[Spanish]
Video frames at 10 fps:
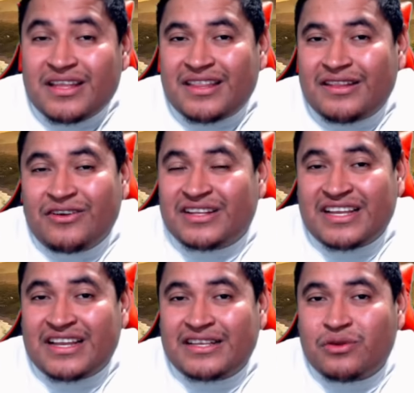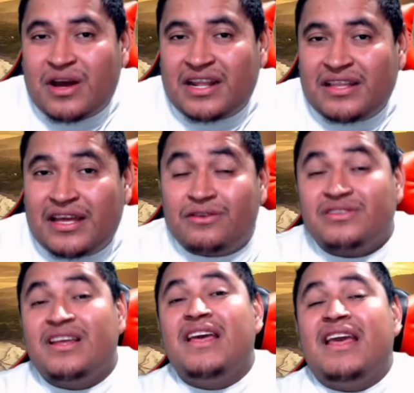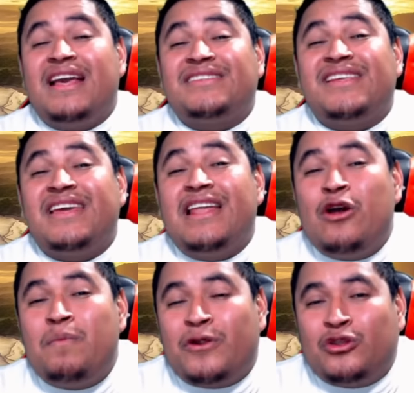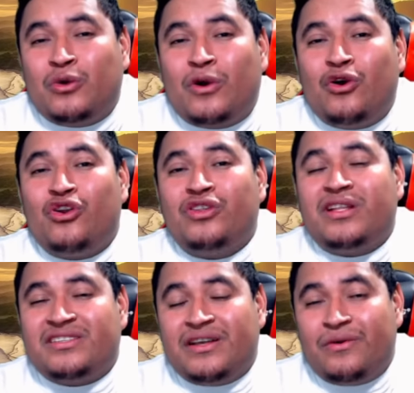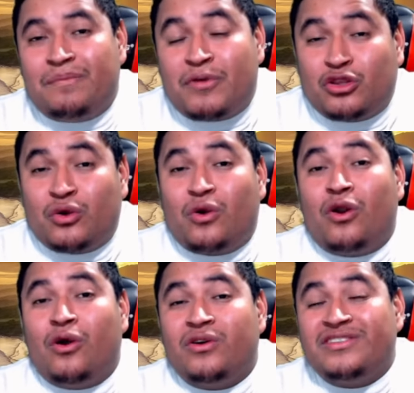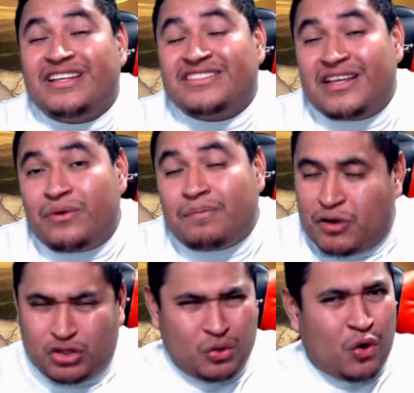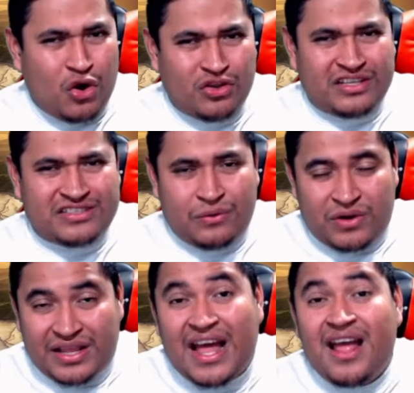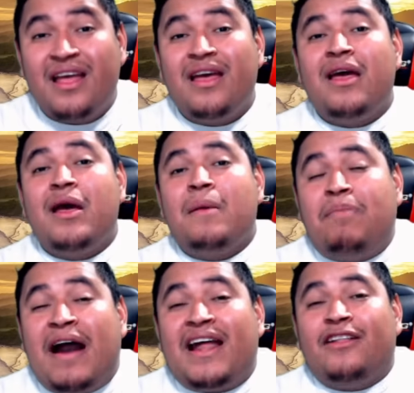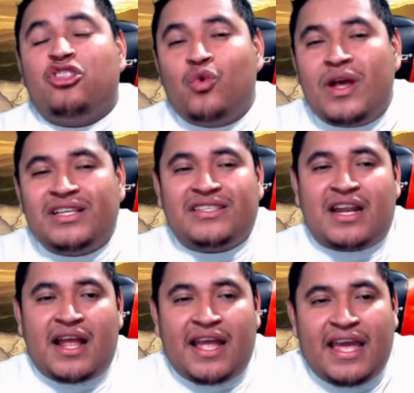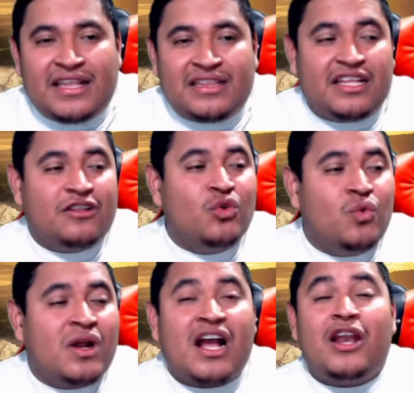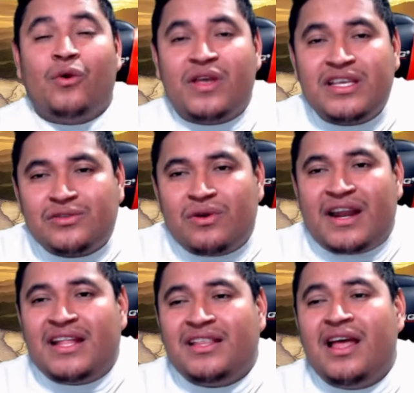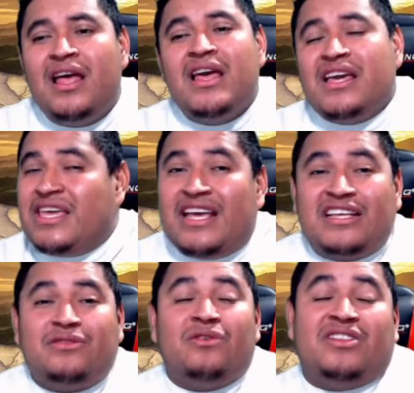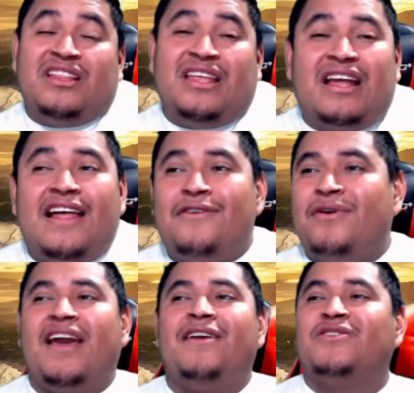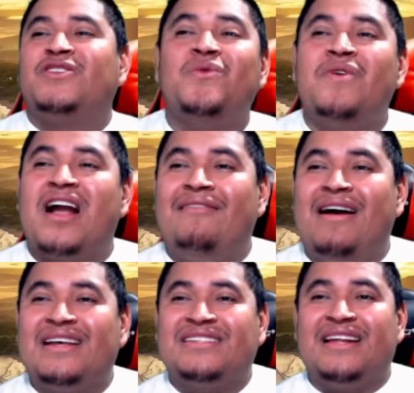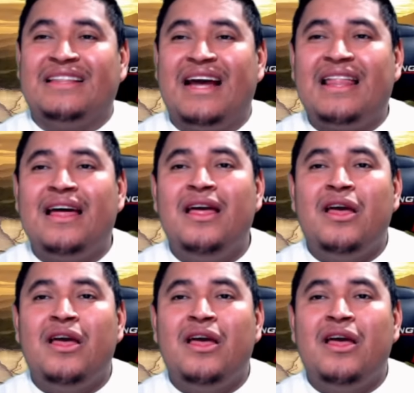no hacen estos areneros, es seguir los protocolos de seguro, protocolos de seguro, protocolos de seguridad para nuestra gente. Nunca lo hizo Arena y eso tiene claro que ellos nunca van a hacer nada